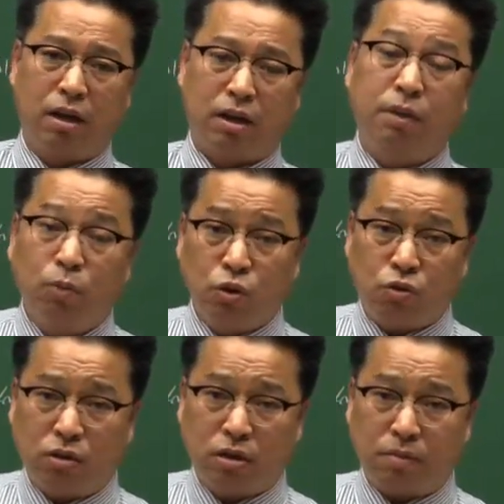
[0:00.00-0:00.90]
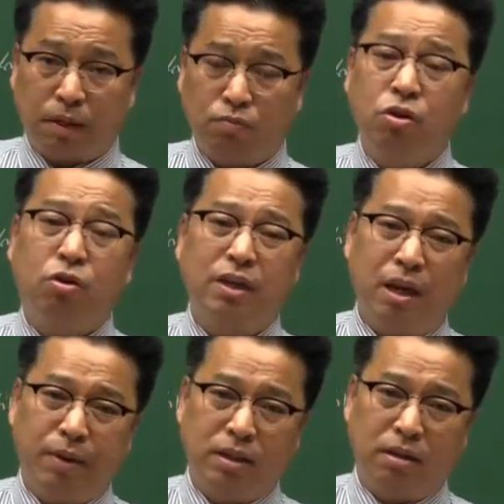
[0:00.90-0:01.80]
기본적으로 그렇습니다. 물론 거기
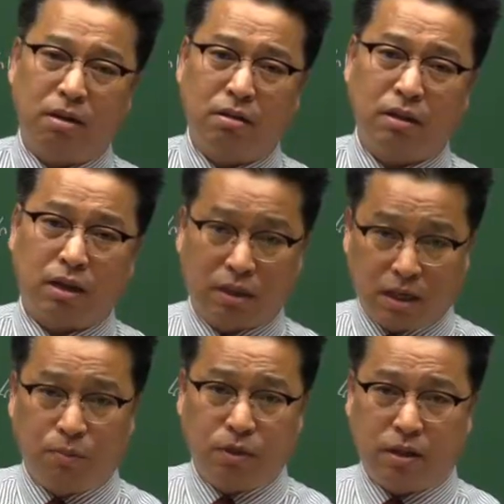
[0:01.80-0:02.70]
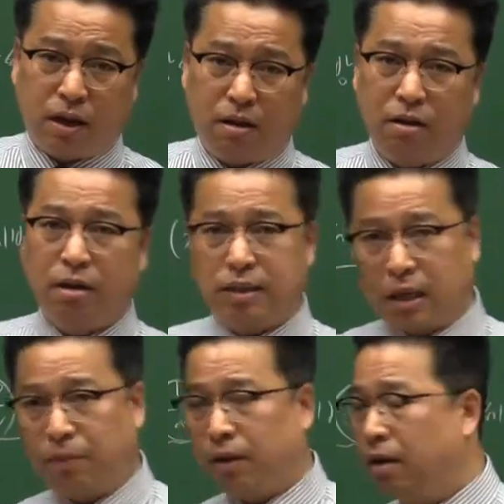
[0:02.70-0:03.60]
예배는 있어요. 근데 기본이 그래요.
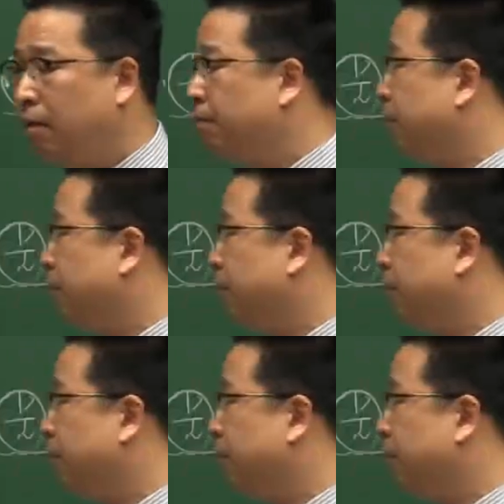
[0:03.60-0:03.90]
자, 보세요.